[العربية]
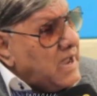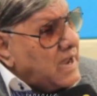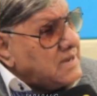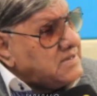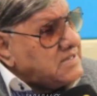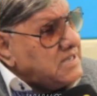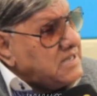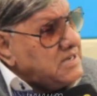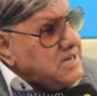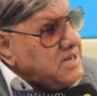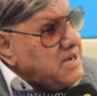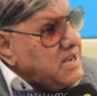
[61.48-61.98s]

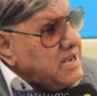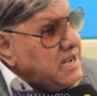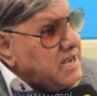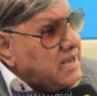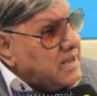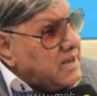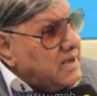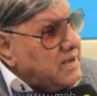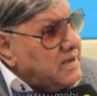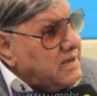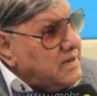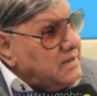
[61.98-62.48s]
حسنين
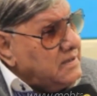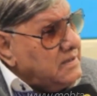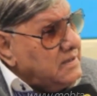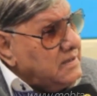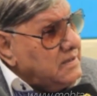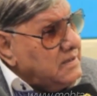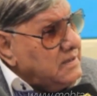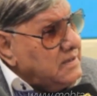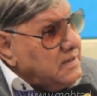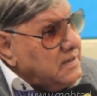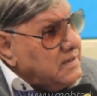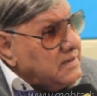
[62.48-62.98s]
هيكل
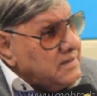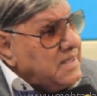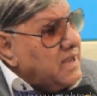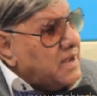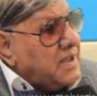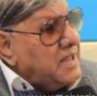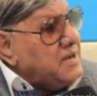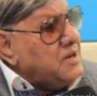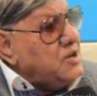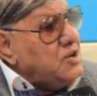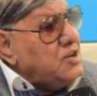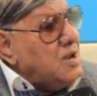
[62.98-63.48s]
ده
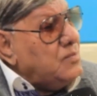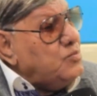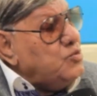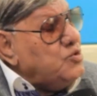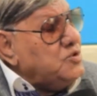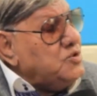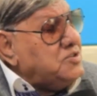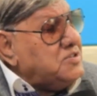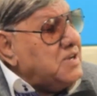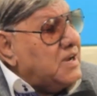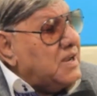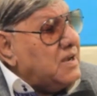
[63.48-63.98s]
كان
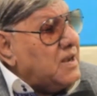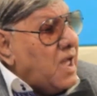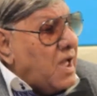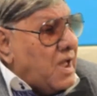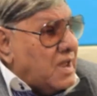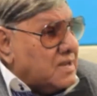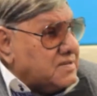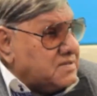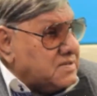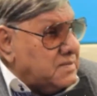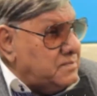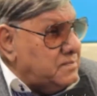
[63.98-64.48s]
النموذج
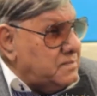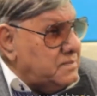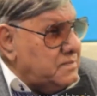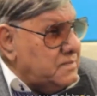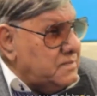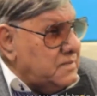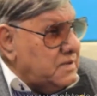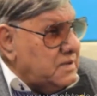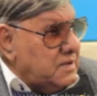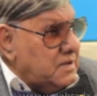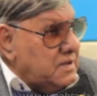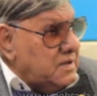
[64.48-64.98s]
الاعظم
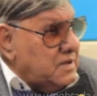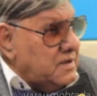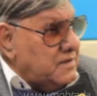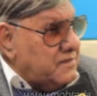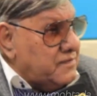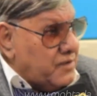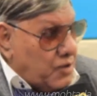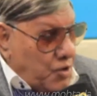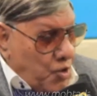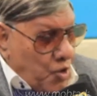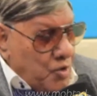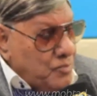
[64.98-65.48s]

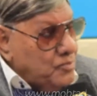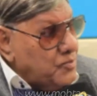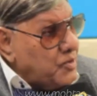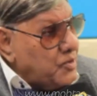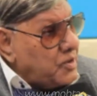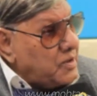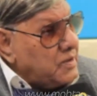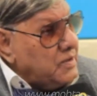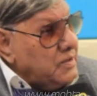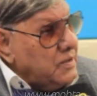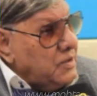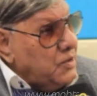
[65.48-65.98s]
في العمر
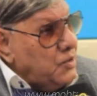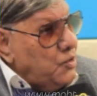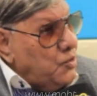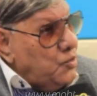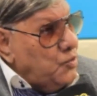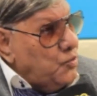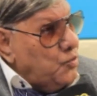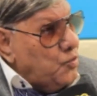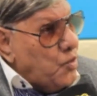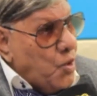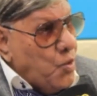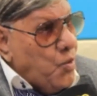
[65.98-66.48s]

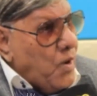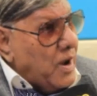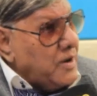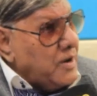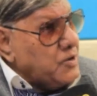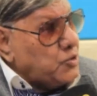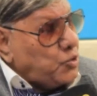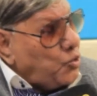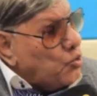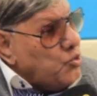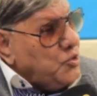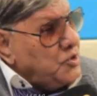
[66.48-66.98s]
وهو
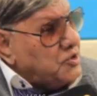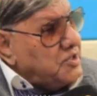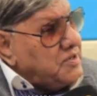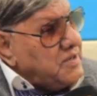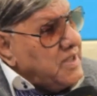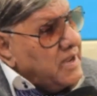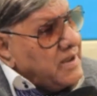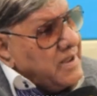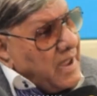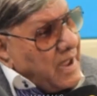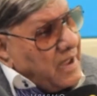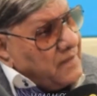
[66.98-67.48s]
ايقونه
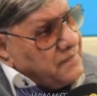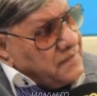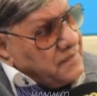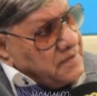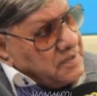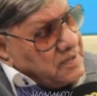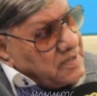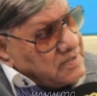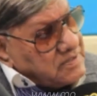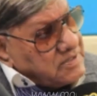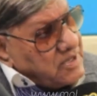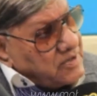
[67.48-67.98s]
النجاح في
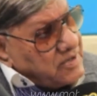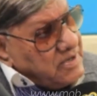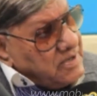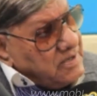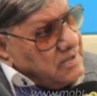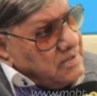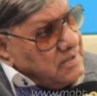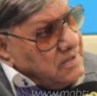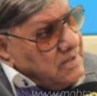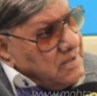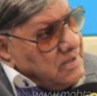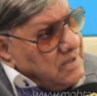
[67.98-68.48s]
نظري
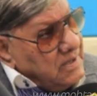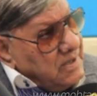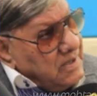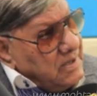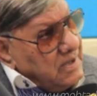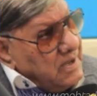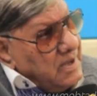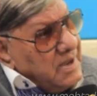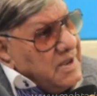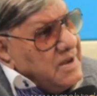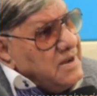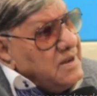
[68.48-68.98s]

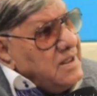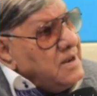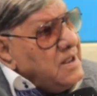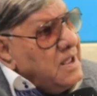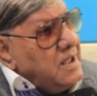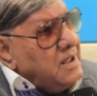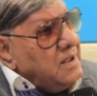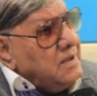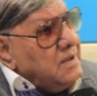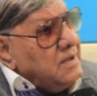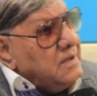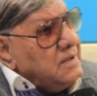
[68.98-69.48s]
ان
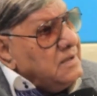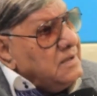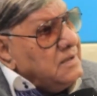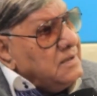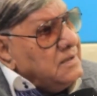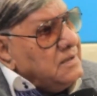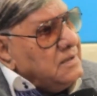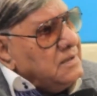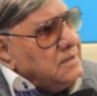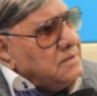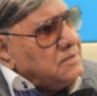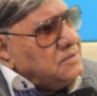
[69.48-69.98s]
انا
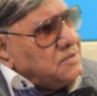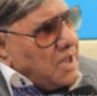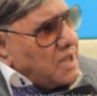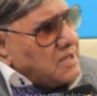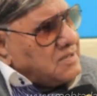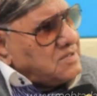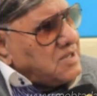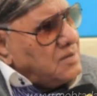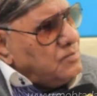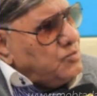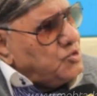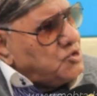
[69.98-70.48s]

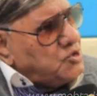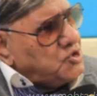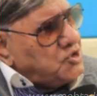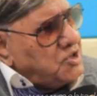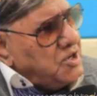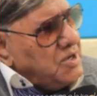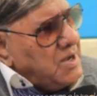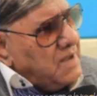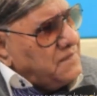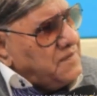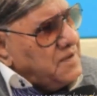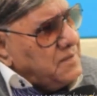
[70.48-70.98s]
تحصل
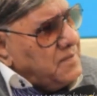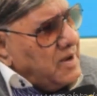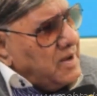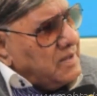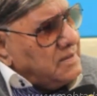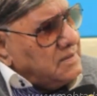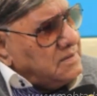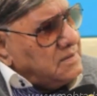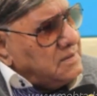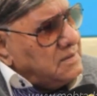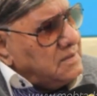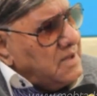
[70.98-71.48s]
مشكلة في
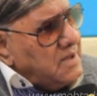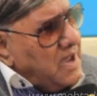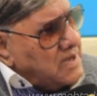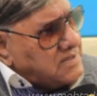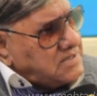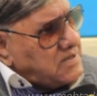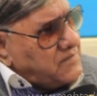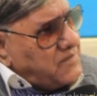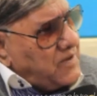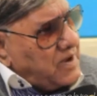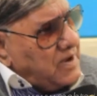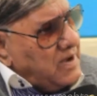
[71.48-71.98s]
بلد
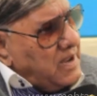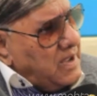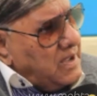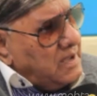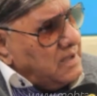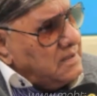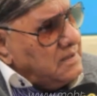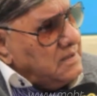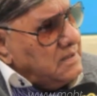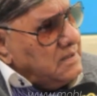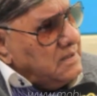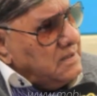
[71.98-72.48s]
أسافر
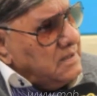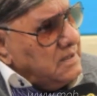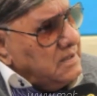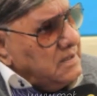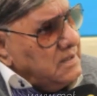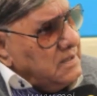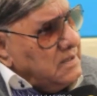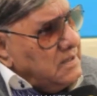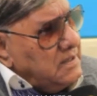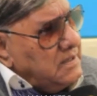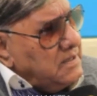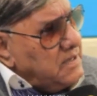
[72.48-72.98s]
لها
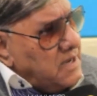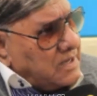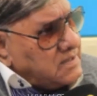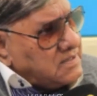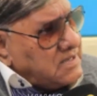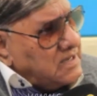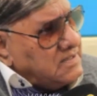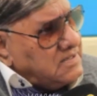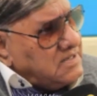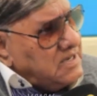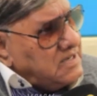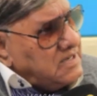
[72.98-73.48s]

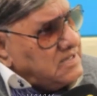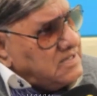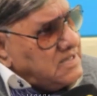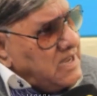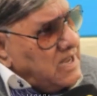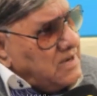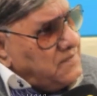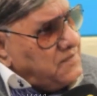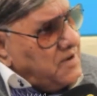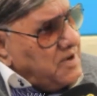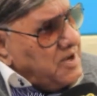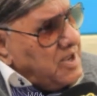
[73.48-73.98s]
يحصل
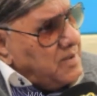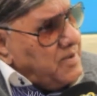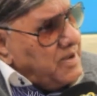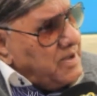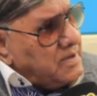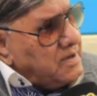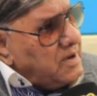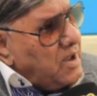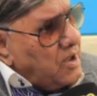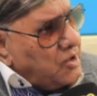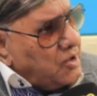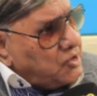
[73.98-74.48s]
زلزال في
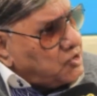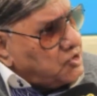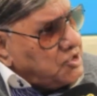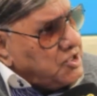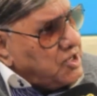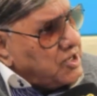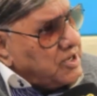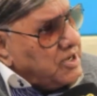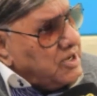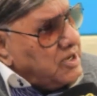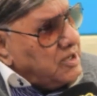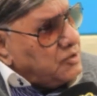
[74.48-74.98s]
اليابان
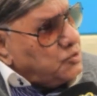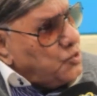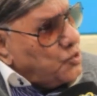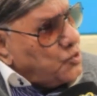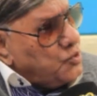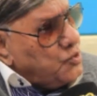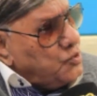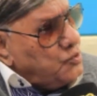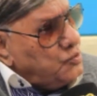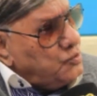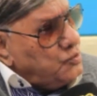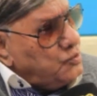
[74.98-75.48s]
أطير إلى
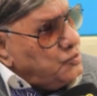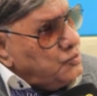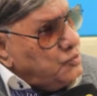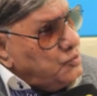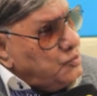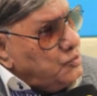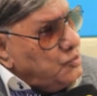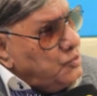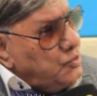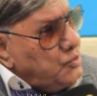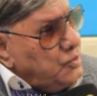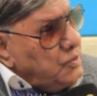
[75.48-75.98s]
طوكيو
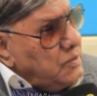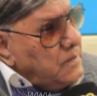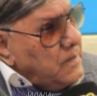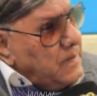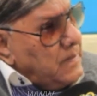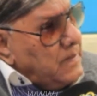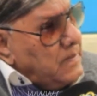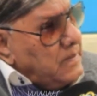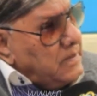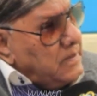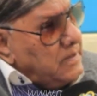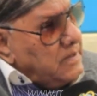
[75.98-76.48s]

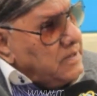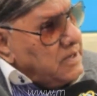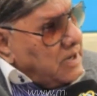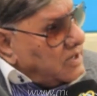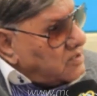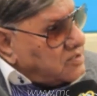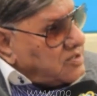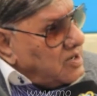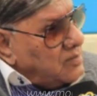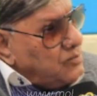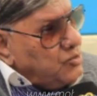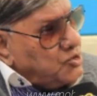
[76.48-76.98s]

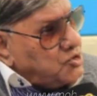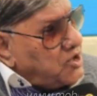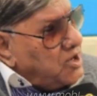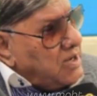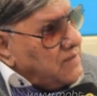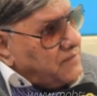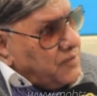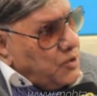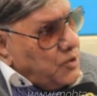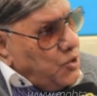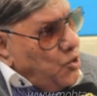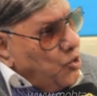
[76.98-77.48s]
يحصل
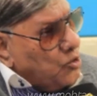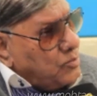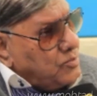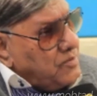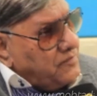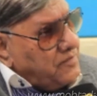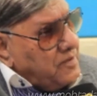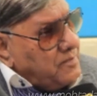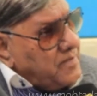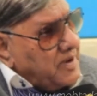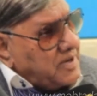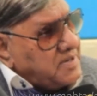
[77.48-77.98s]
مشكلة في الحكم
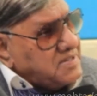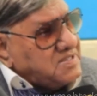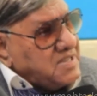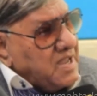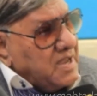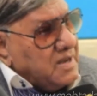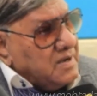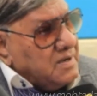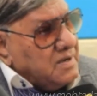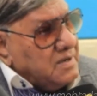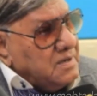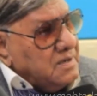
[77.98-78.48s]
في
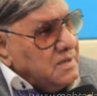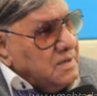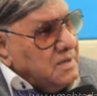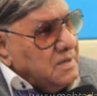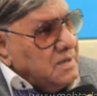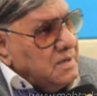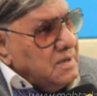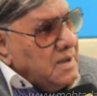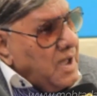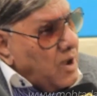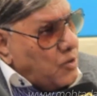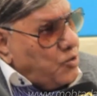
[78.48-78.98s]
باكستان
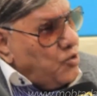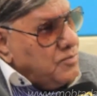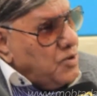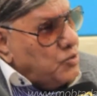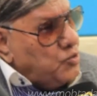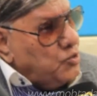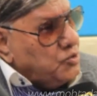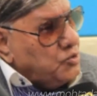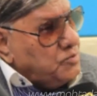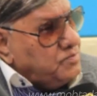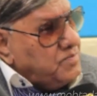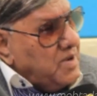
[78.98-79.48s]
أكون
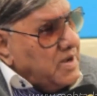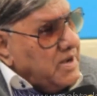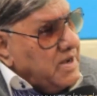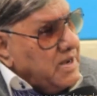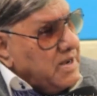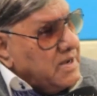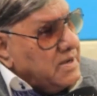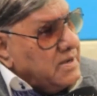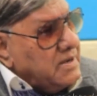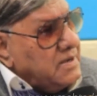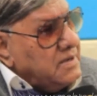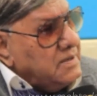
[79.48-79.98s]
موجود
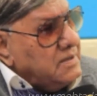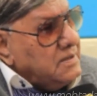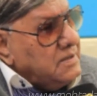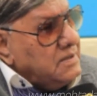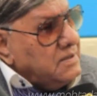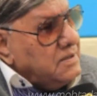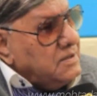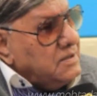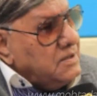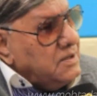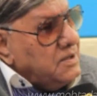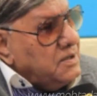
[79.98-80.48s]
بالليل
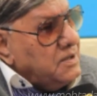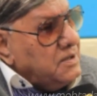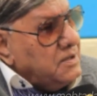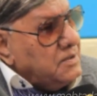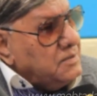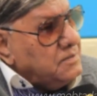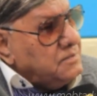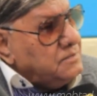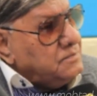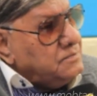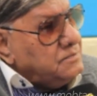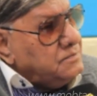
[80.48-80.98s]
أسف
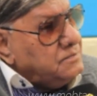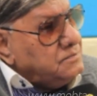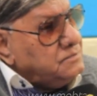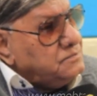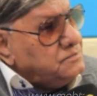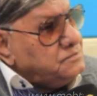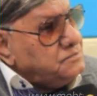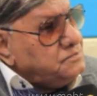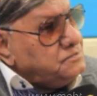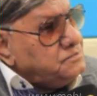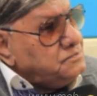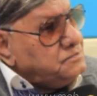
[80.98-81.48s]

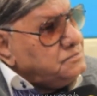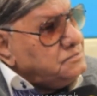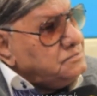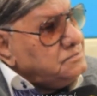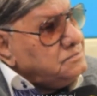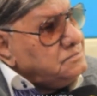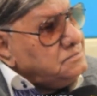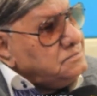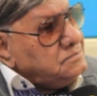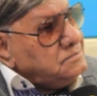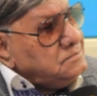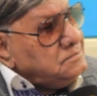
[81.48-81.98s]
للمقاطعة
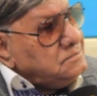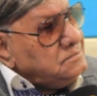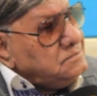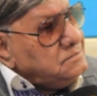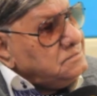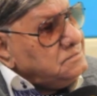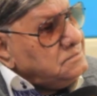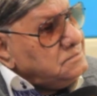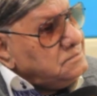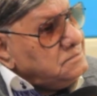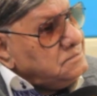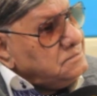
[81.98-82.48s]
آه،
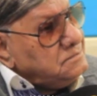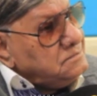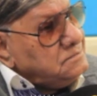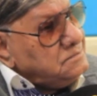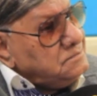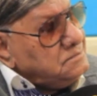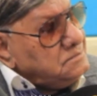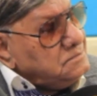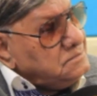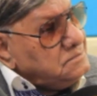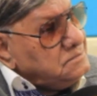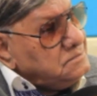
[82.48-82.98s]
الأستاذ
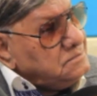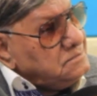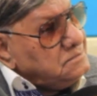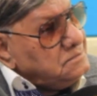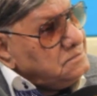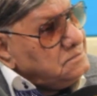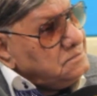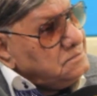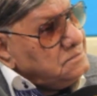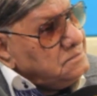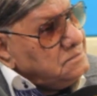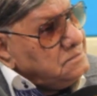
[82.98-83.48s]
هيكل
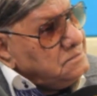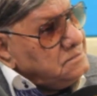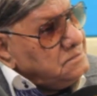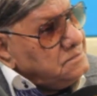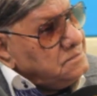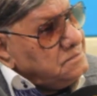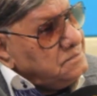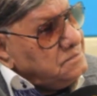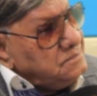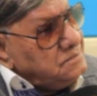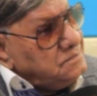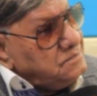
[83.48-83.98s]
كان
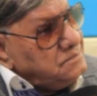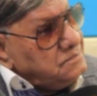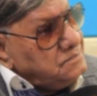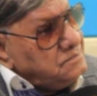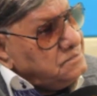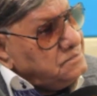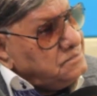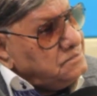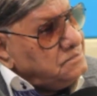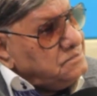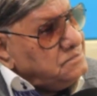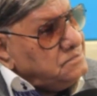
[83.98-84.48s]
أيقونة
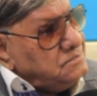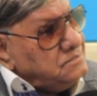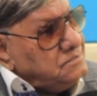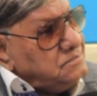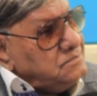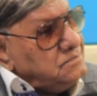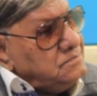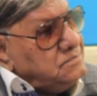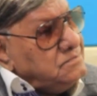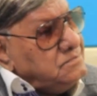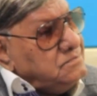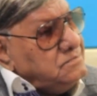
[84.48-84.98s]

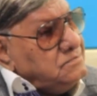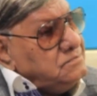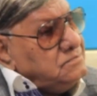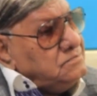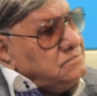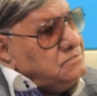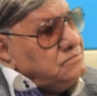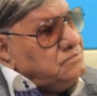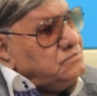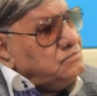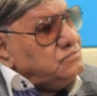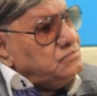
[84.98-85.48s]
النجاح بالنسبة
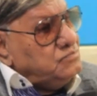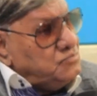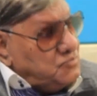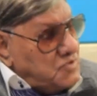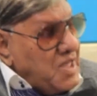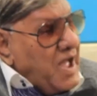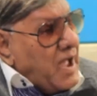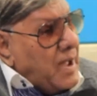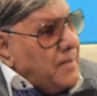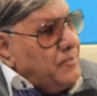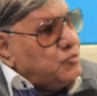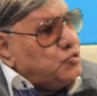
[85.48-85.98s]
لحضرتك
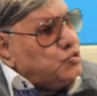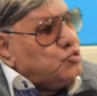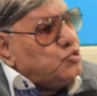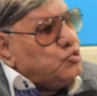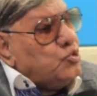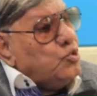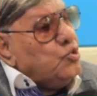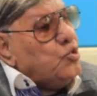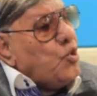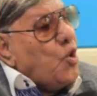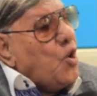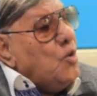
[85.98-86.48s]
نعم. في هذه
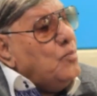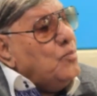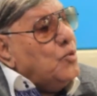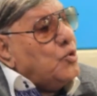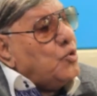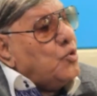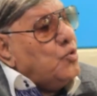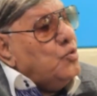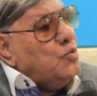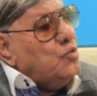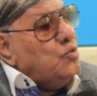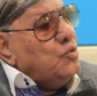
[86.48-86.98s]

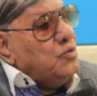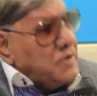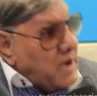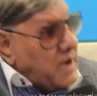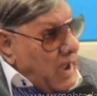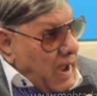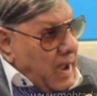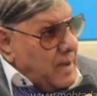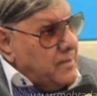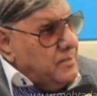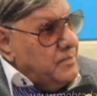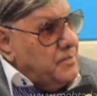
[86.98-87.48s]
المرحلة
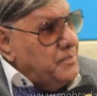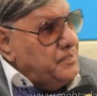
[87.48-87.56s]
نعم